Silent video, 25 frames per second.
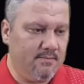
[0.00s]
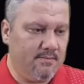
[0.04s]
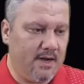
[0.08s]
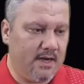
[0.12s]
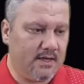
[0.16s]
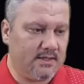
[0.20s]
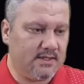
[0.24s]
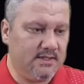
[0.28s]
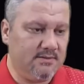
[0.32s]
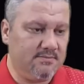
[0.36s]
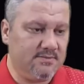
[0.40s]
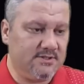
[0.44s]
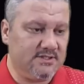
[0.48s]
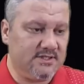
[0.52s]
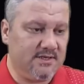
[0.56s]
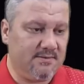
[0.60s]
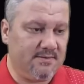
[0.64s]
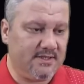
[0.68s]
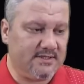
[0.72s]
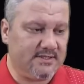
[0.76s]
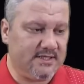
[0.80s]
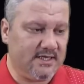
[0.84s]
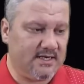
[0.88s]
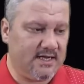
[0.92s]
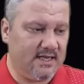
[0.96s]
baktığımız
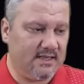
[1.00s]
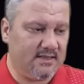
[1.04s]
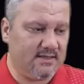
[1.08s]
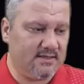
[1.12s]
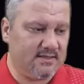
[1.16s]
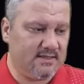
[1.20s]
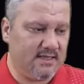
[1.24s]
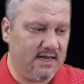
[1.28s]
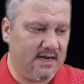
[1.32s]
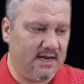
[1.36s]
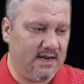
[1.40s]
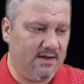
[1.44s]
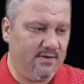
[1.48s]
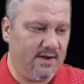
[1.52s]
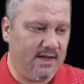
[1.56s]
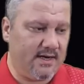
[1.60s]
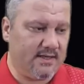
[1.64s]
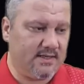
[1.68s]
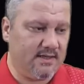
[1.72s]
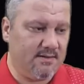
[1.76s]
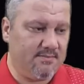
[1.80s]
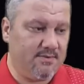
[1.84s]
zaman sakatlıklar da var.